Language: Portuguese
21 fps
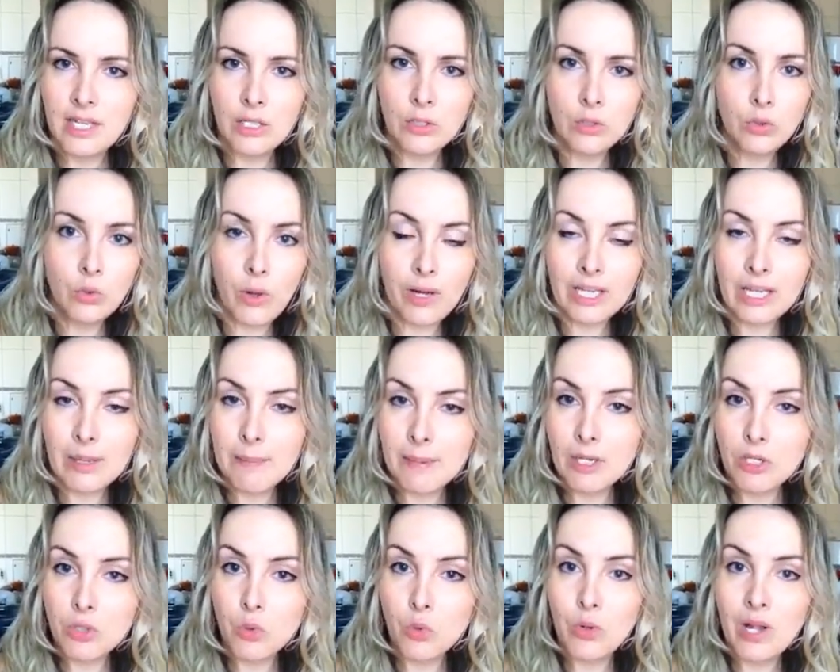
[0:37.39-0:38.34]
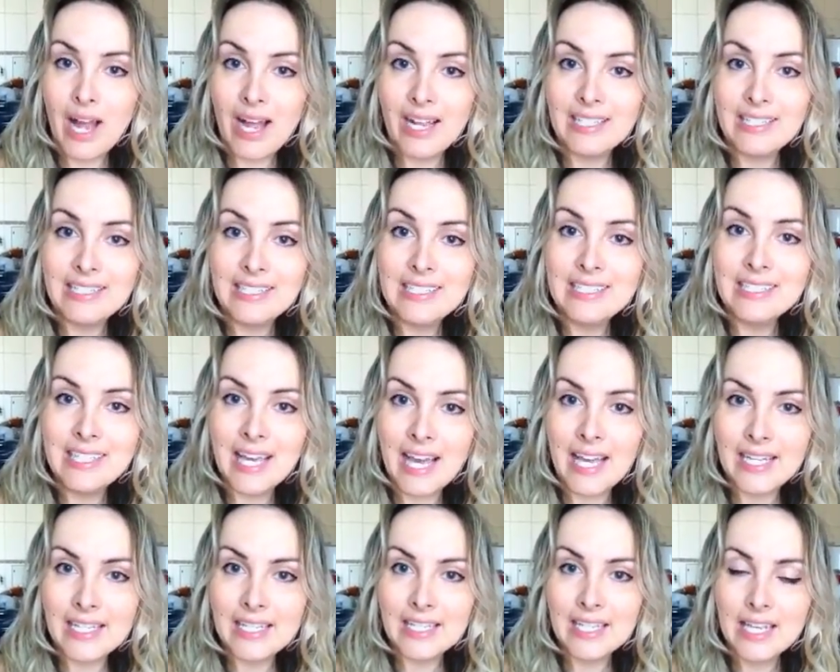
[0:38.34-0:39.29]
Eu não estou aqui para julgar
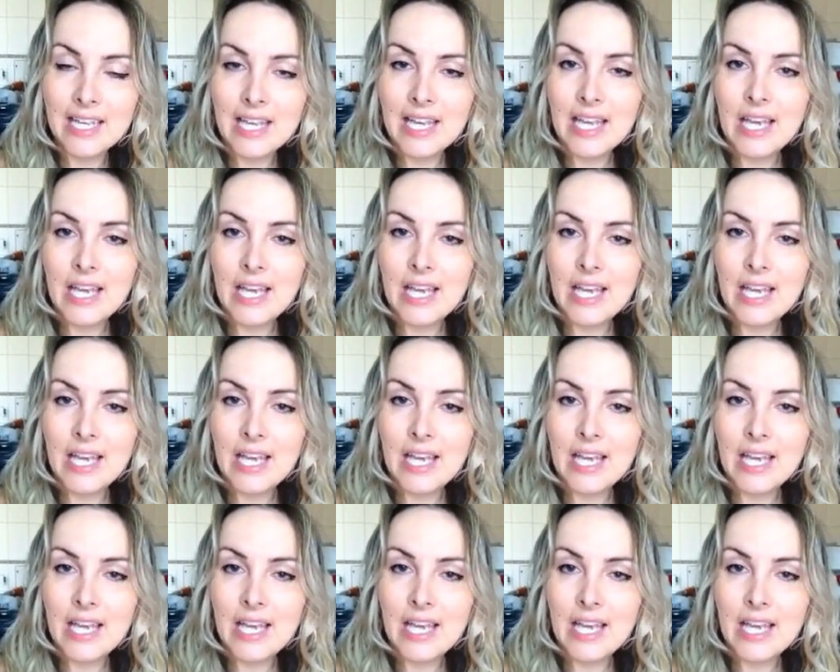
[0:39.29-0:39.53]
ninguém.